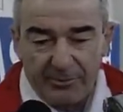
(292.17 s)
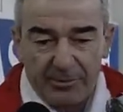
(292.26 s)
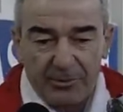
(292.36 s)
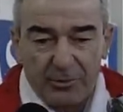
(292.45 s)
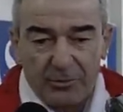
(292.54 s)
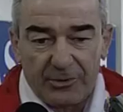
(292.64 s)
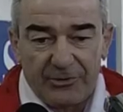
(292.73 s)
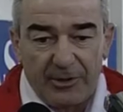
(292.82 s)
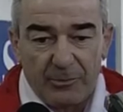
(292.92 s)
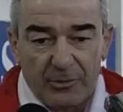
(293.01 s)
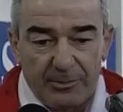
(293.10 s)
per cui
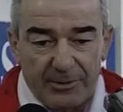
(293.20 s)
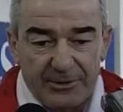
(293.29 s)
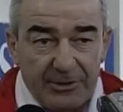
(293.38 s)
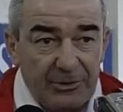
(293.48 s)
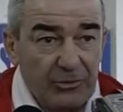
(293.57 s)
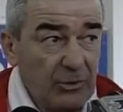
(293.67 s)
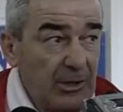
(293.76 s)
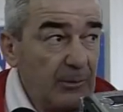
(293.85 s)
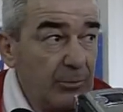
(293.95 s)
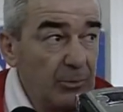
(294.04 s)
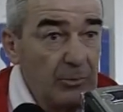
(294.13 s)
siamo ripartiti su un
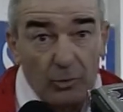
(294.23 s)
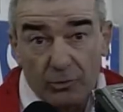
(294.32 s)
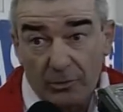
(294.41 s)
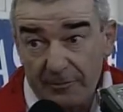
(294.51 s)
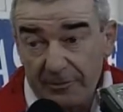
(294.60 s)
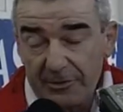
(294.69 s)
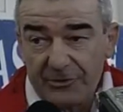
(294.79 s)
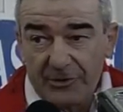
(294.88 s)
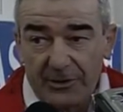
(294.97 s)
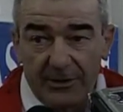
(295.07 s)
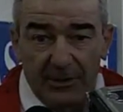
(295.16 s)
campo molto difficile,